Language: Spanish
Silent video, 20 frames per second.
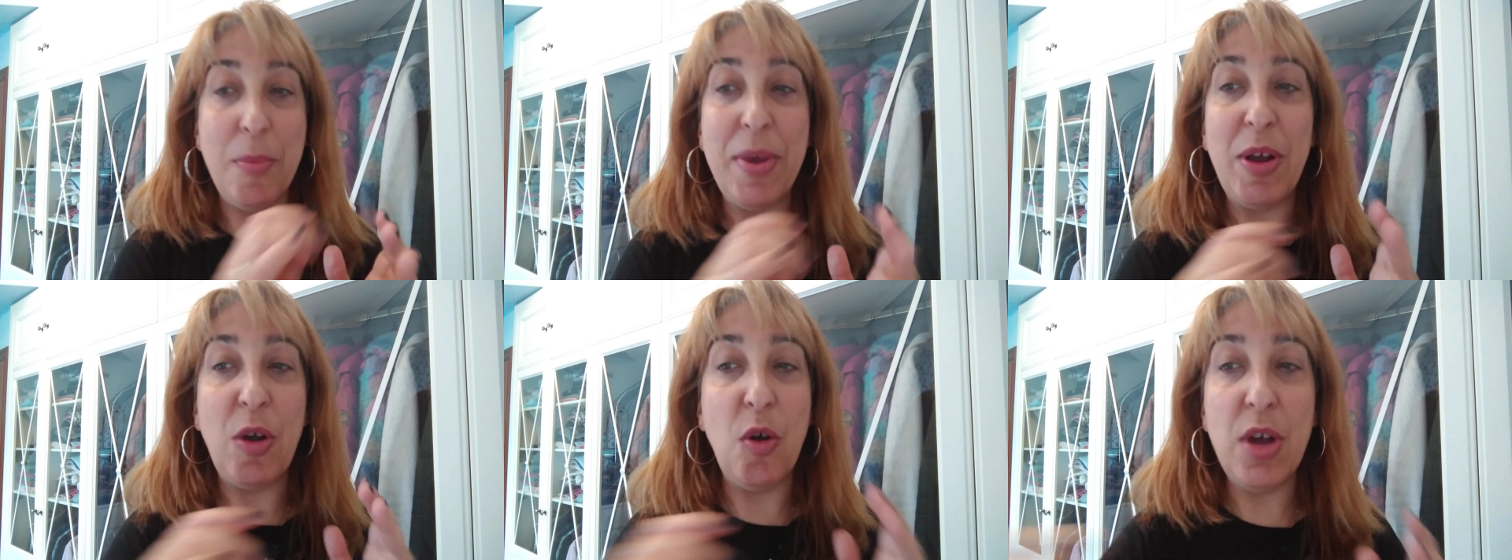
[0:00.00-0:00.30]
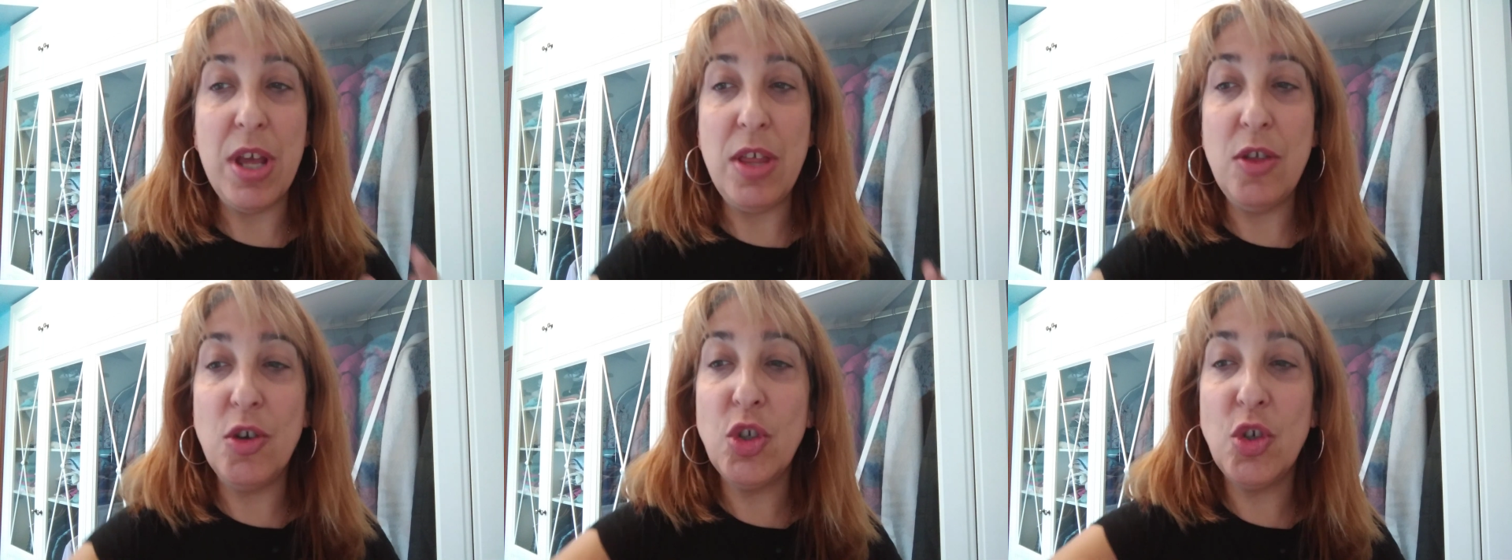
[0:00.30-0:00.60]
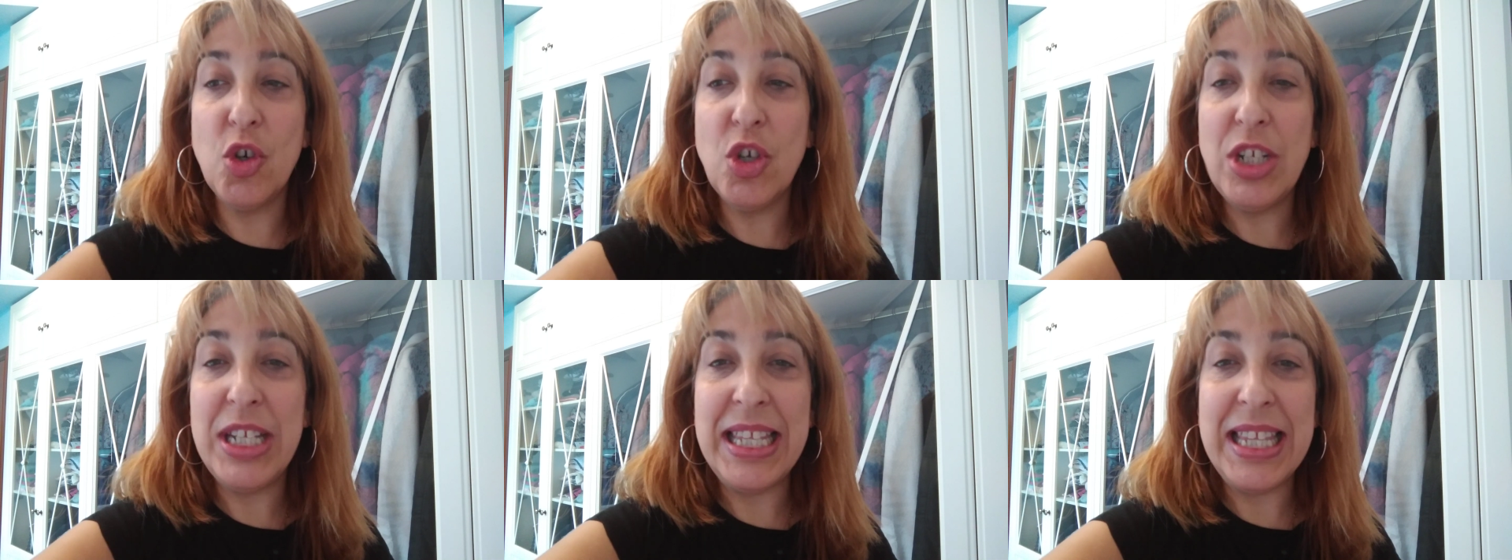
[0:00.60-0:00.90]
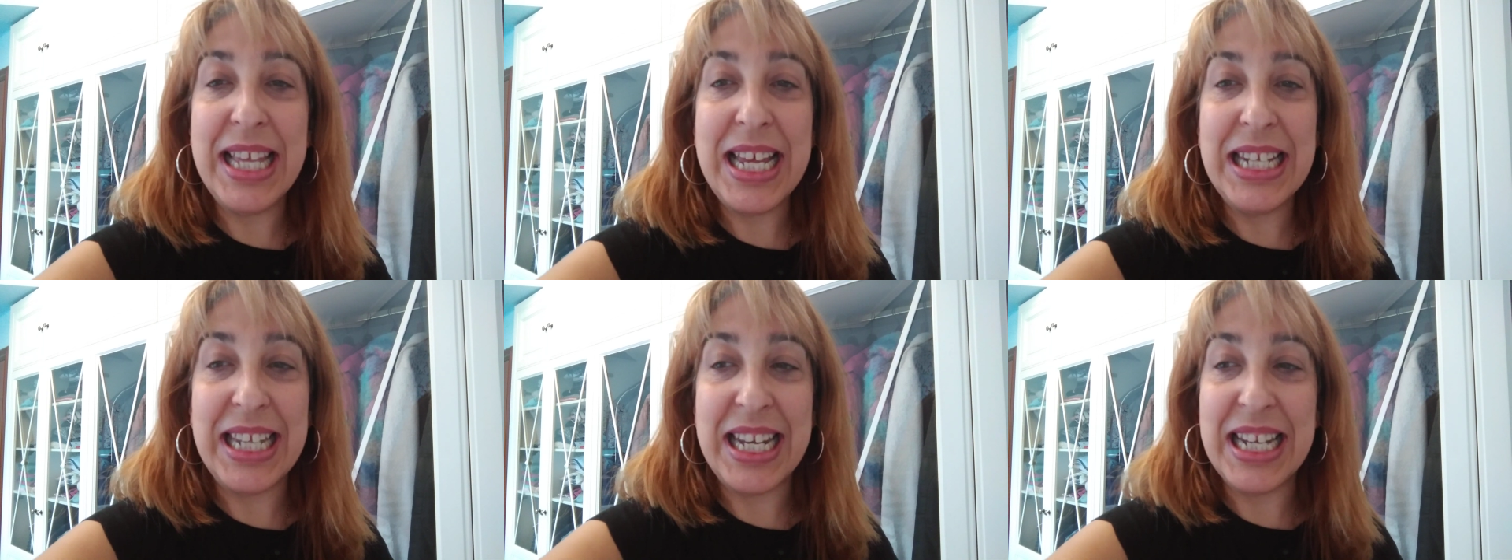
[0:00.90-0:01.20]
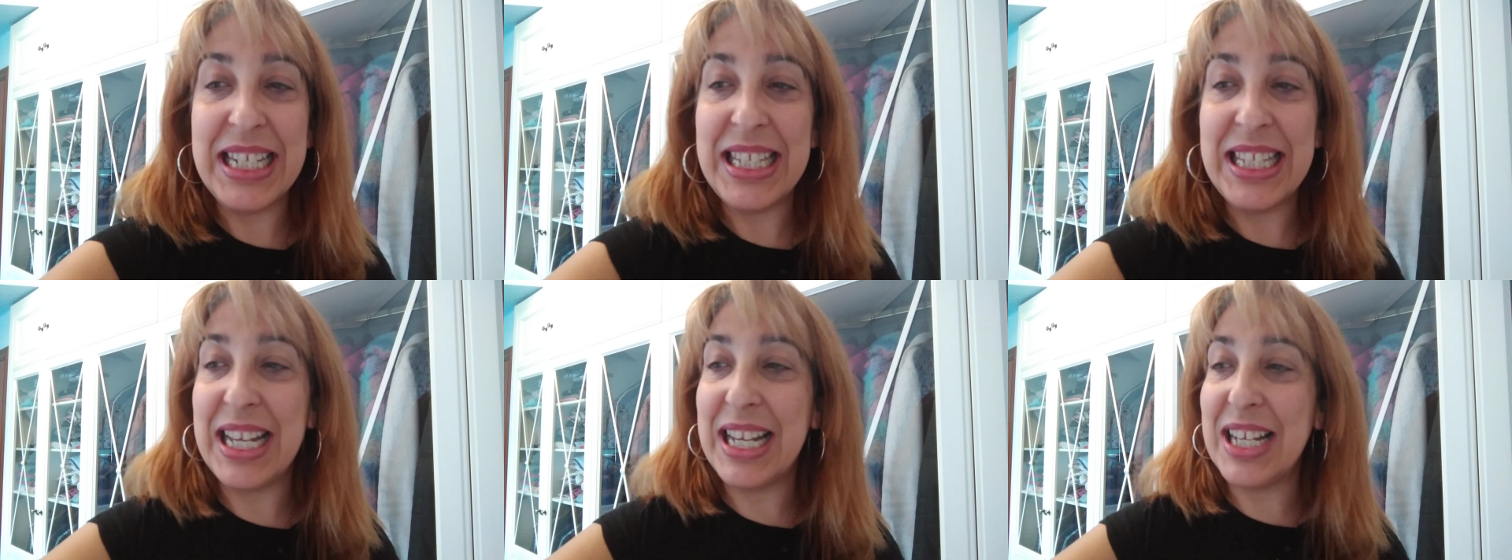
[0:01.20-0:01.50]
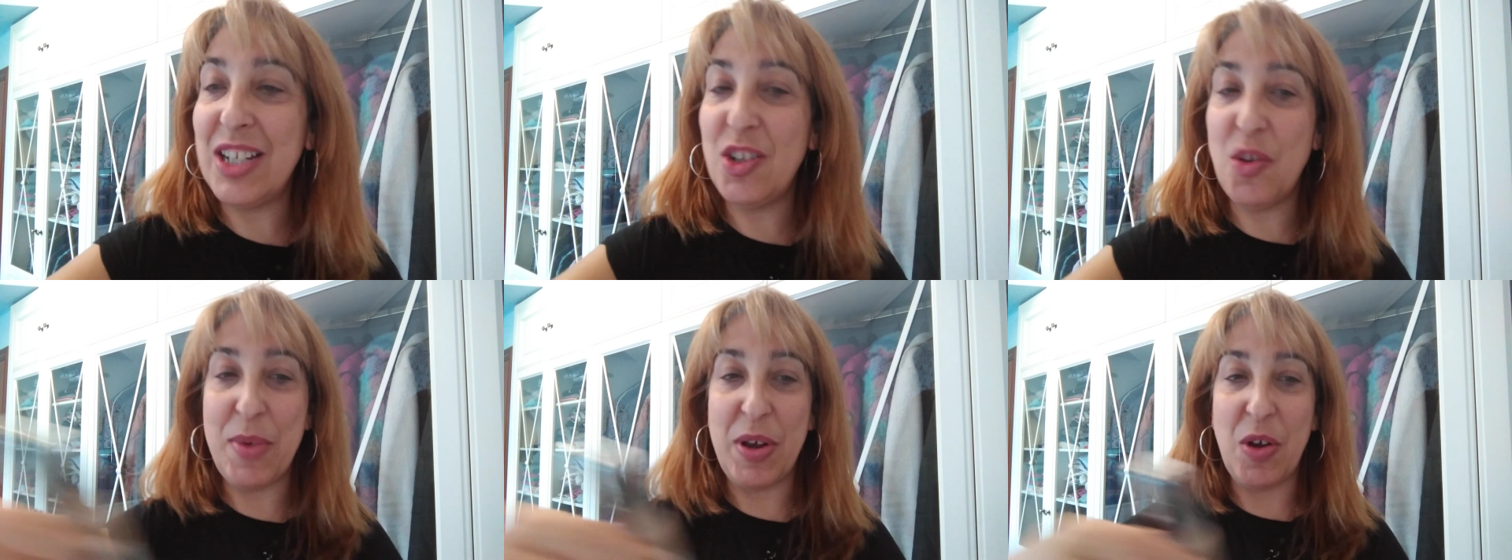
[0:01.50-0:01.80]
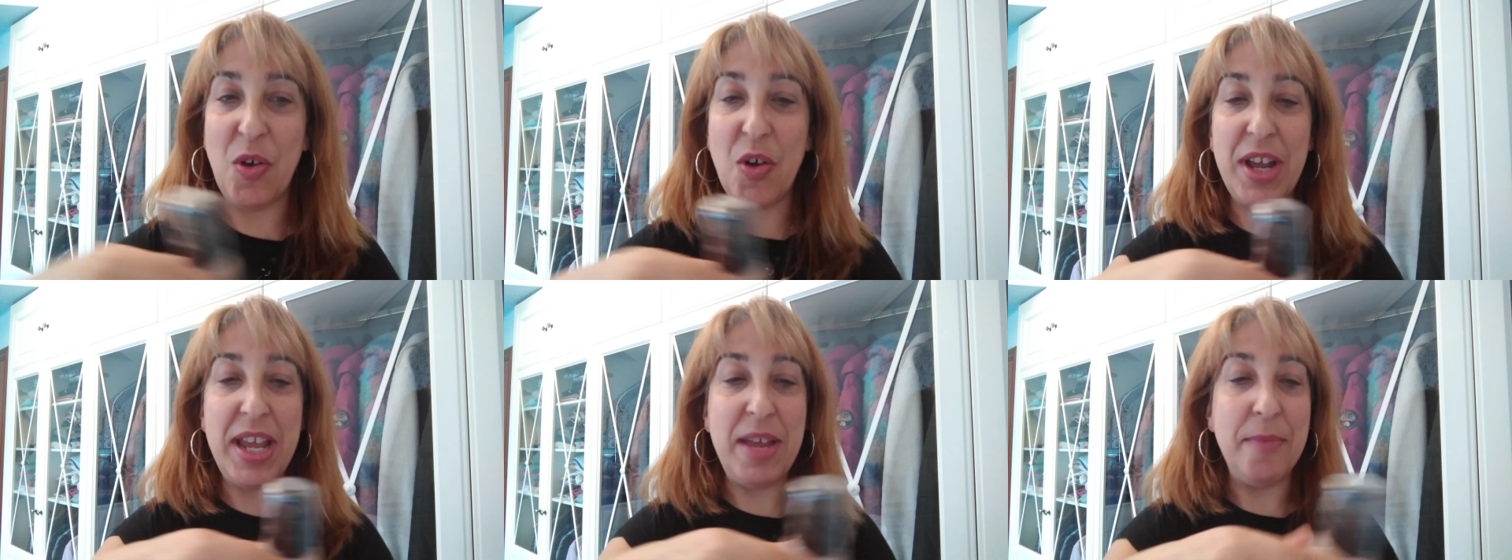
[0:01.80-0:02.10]
me cogí dos cositas, en este caso me
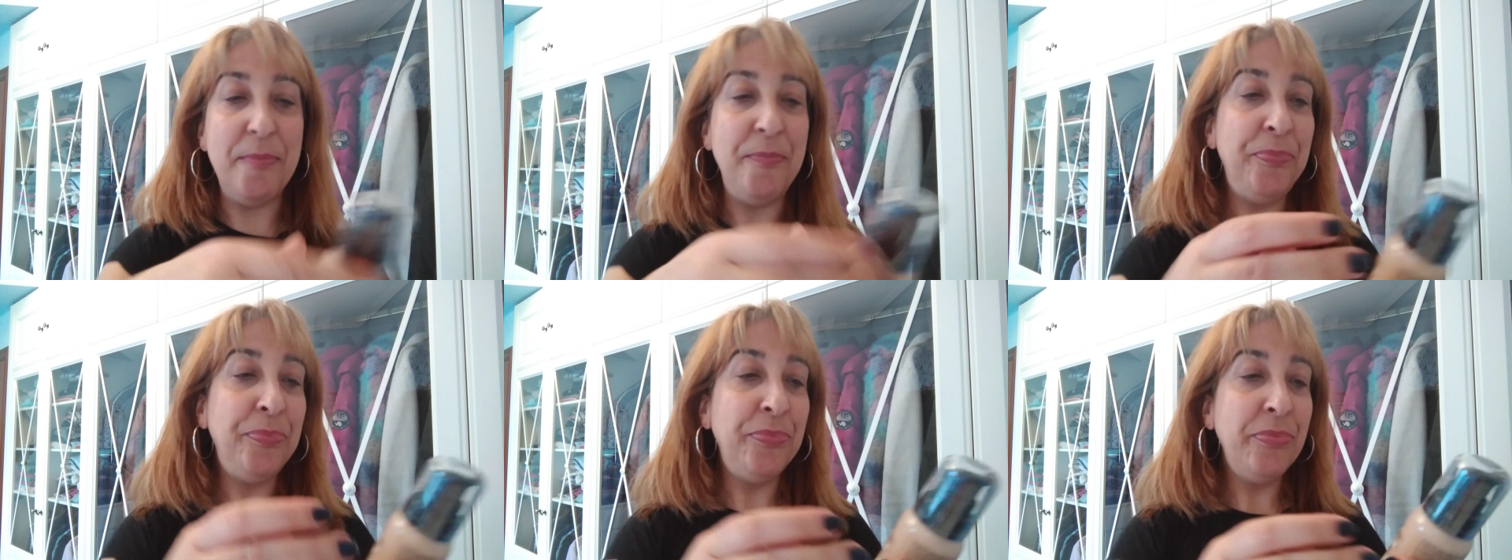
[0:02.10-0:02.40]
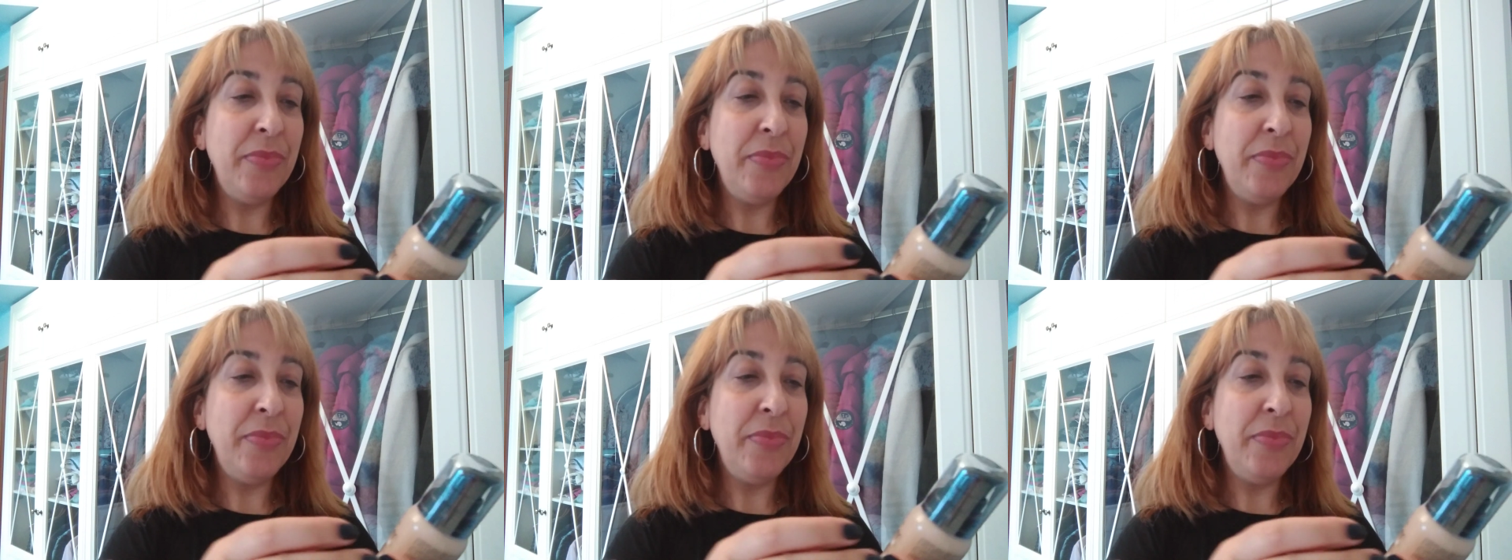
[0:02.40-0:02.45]
cogí